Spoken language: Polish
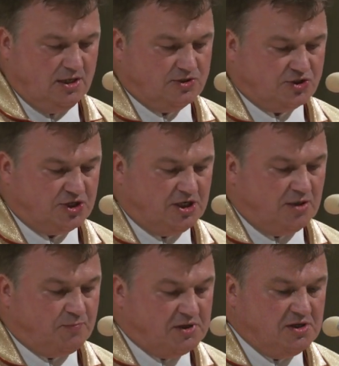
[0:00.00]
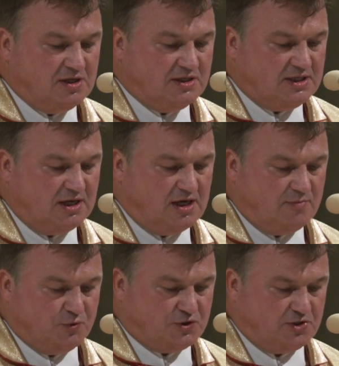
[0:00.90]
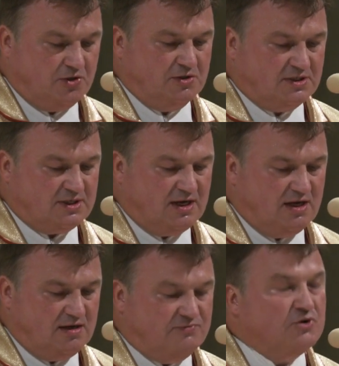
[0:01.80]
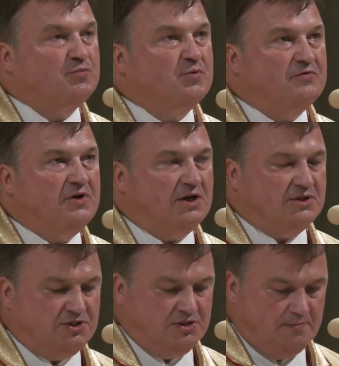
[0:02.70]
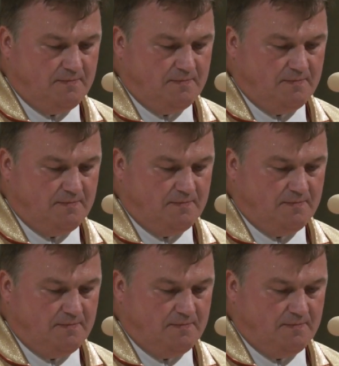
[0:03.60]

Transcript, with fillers: że penitencjaria apostolska w odpowiedzi